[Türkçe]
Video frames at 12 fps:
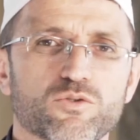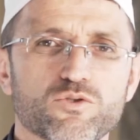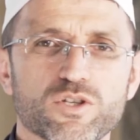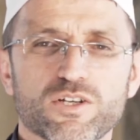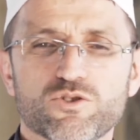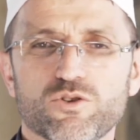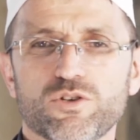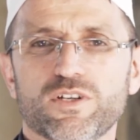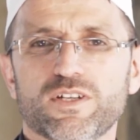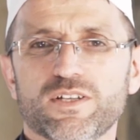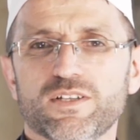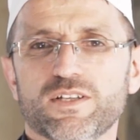güzel
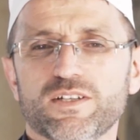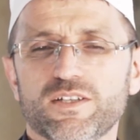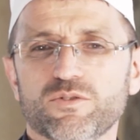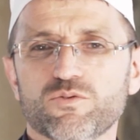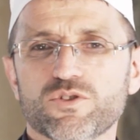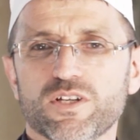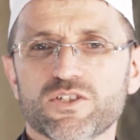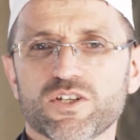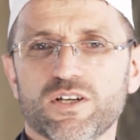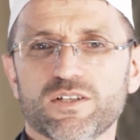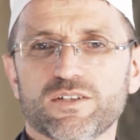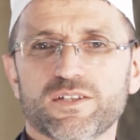söylenenleri de
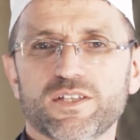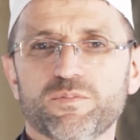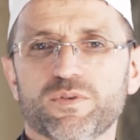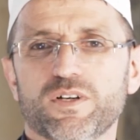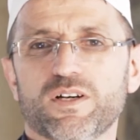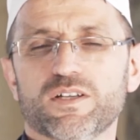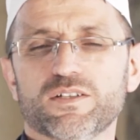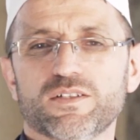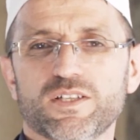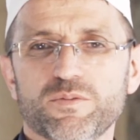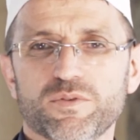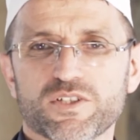güzelce anlayıp,
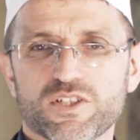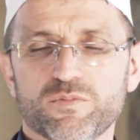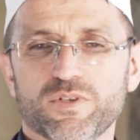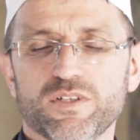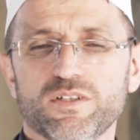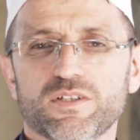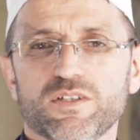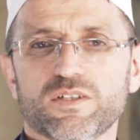algılayıp yaşamayı